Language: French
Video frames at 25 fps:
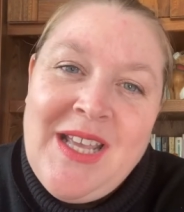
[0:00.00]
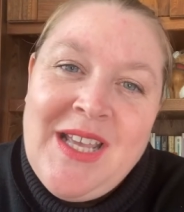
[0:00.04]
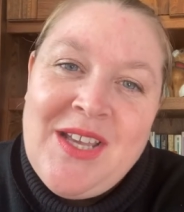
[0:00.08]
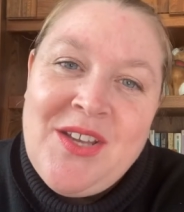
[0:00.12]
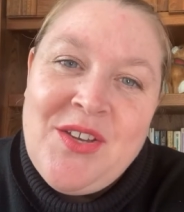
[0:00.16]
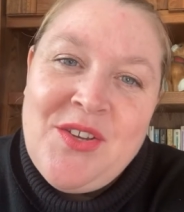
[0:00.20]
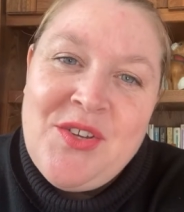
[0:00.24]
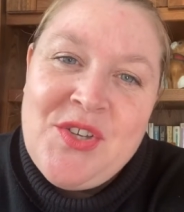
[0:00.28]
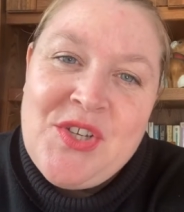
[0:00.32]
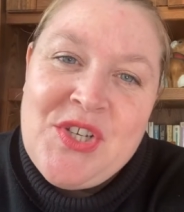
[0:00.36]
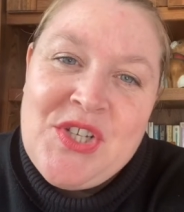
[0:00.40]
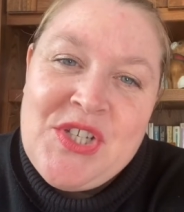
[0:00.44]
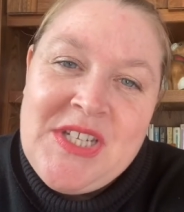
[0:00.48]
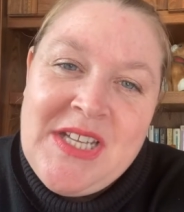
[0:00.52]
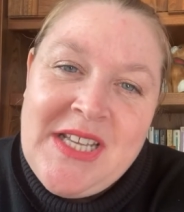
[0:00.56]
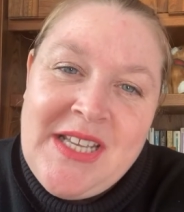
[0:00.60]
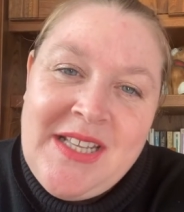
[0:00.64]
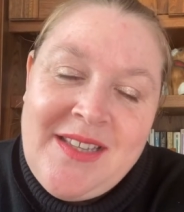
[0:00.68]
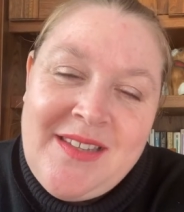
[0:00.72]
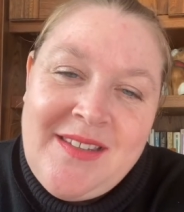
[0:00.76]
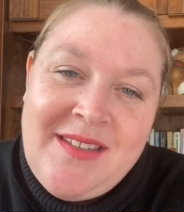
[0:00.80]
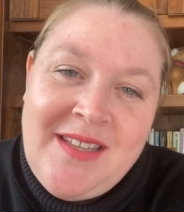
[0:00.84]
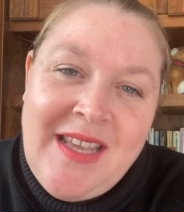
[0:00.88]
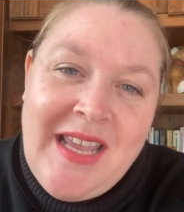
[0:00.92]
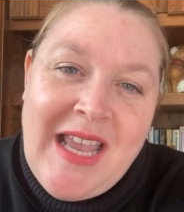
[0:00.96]
Euh, j'ai
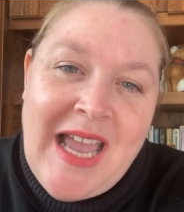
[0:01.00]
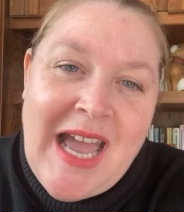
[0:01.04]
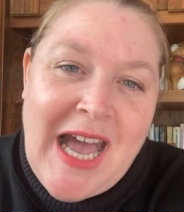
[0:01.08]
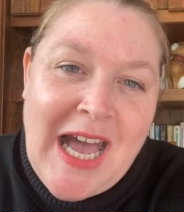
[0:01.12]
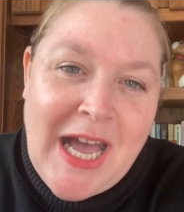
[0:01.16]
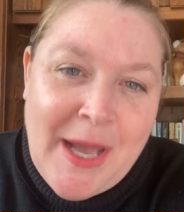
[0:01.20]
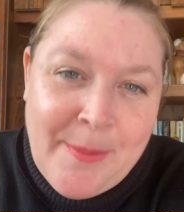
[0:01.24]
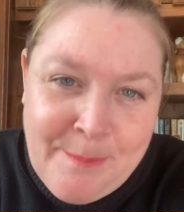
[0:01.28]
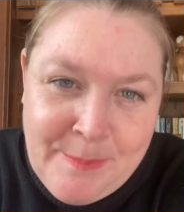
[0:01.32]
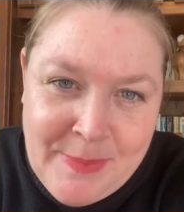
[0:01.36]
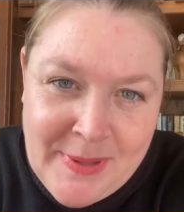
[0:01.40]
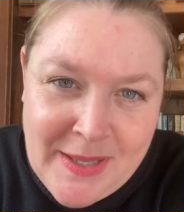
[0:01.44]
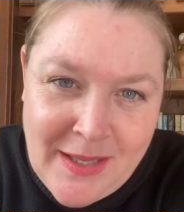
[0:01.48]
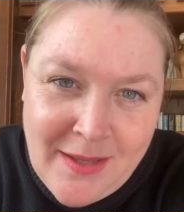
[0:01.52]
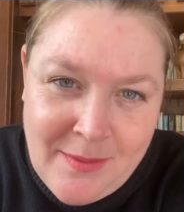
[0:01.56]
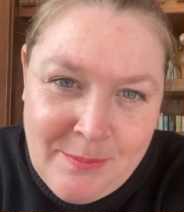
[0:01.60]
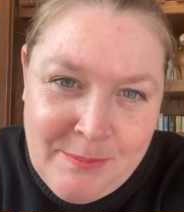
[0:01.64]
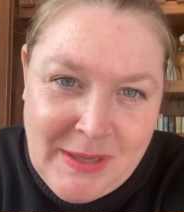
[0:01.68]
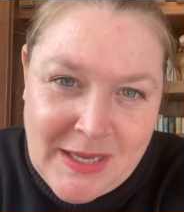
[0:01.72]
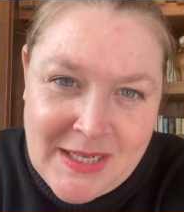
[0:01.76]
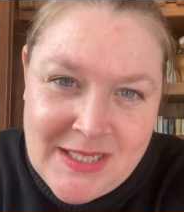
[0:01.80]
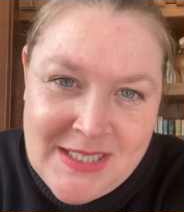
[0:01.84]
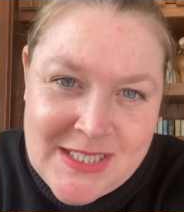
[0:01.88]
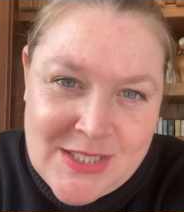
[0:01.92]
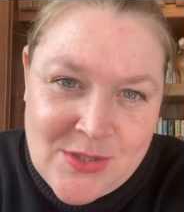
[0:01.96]
été happée
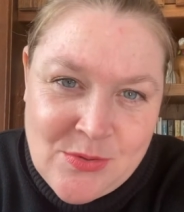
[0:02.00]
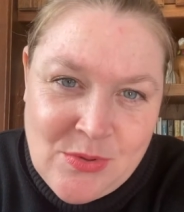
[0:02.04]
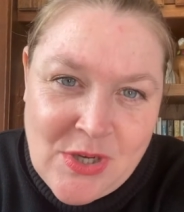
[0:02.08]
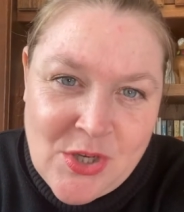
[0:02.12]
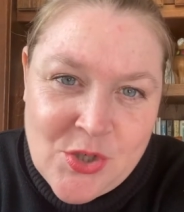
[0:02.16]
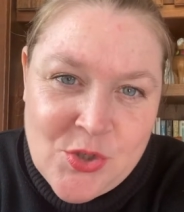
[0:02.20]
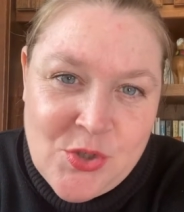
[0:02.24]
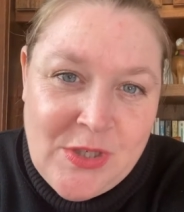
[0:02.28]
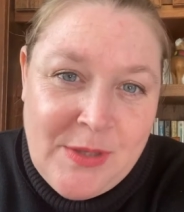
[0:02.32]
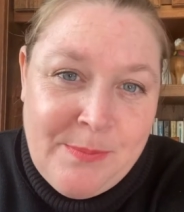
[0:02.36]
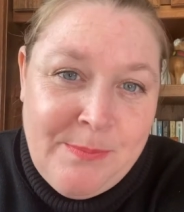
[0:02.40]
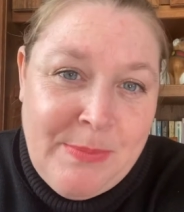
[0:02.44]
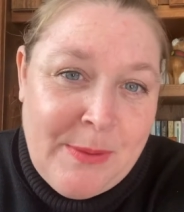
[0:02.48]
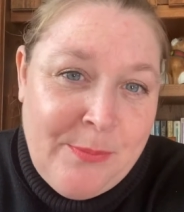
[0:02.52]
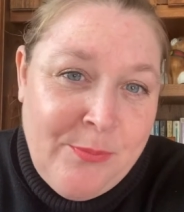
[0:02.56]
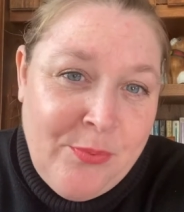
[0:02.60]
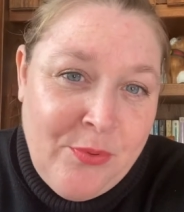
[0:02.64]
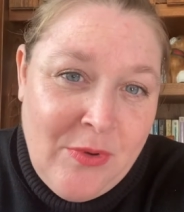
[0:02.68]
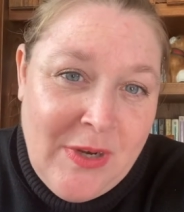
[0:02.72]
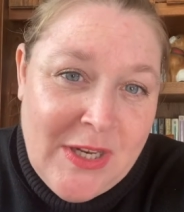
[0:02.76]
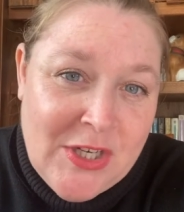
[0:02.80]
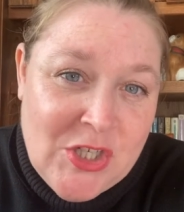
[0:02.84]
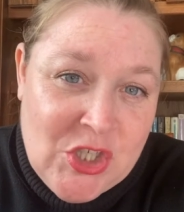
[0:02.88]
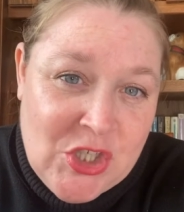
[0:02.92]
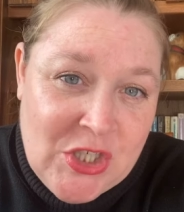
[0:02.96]
par l'histoire. Je n'ai pas pu
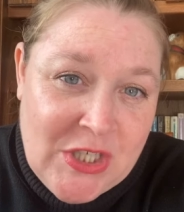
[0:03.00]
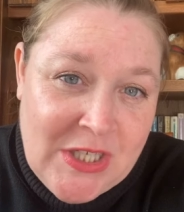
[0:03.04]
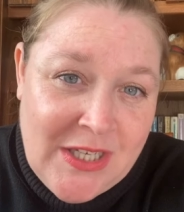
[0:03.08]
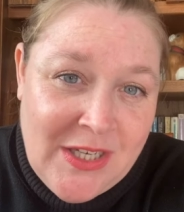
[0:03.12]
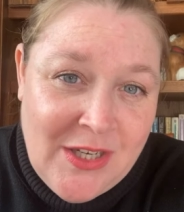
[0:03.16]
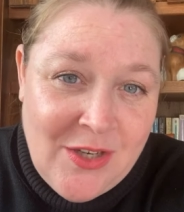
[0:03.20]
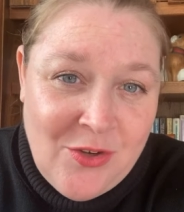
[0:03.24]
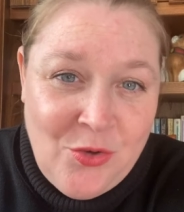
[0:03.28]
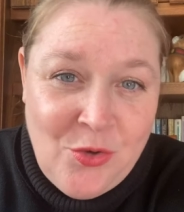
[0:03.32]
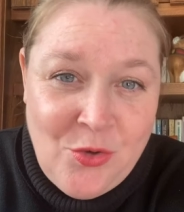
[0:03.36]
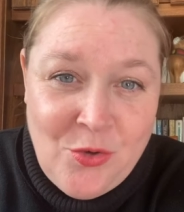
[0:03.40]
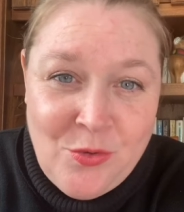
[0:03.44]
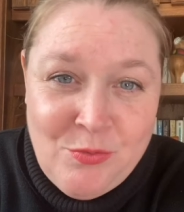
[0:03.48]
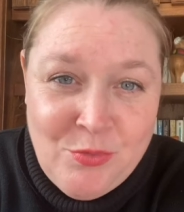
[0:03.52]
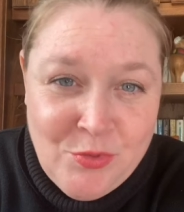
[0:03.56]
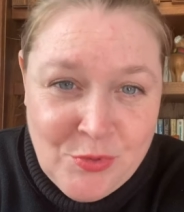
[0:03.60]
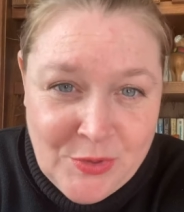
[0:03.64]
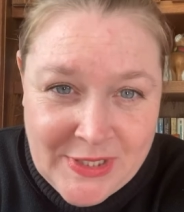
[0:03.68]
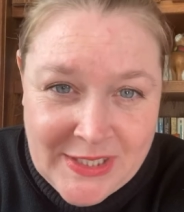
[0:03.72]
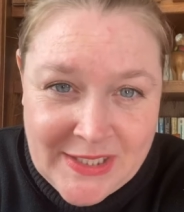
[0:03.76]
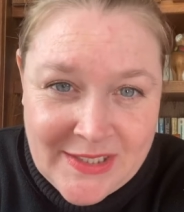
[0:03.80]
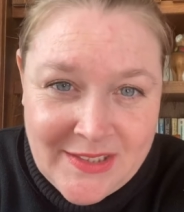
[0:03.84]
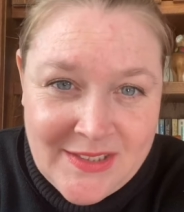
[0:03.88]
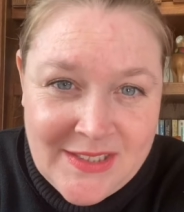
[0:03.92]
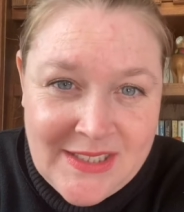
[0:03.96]
lâcher le
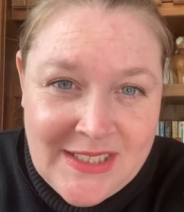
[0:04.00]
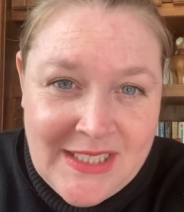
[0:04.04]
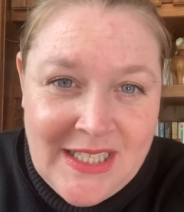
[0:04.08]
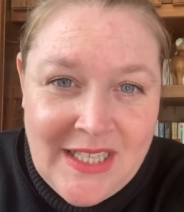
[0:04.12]
bouquin.